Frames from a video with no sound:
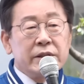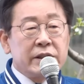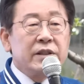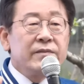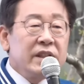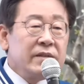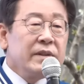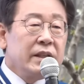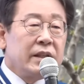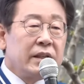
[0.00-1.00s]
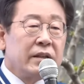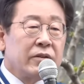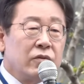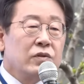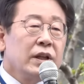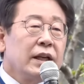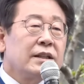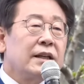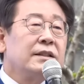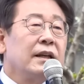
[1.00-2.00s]
지금 이미 국내
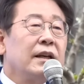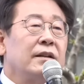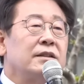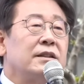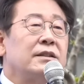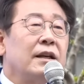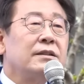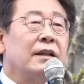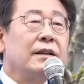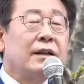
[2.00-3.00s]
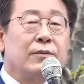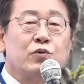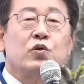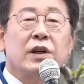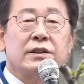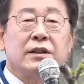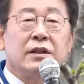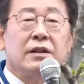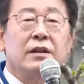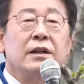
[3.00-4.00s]
재생에너지 생산량이
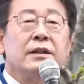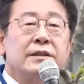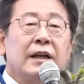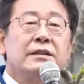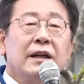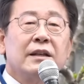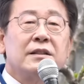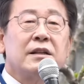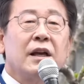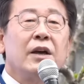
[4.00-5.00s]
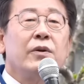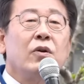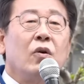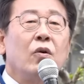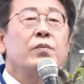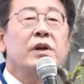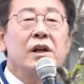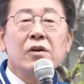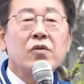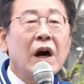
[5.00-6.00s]
부족해서 생산기지를 해외로
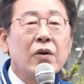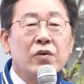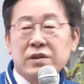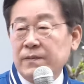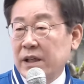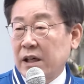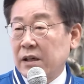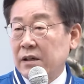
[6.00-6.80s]
옮기려고 하고 있습니다.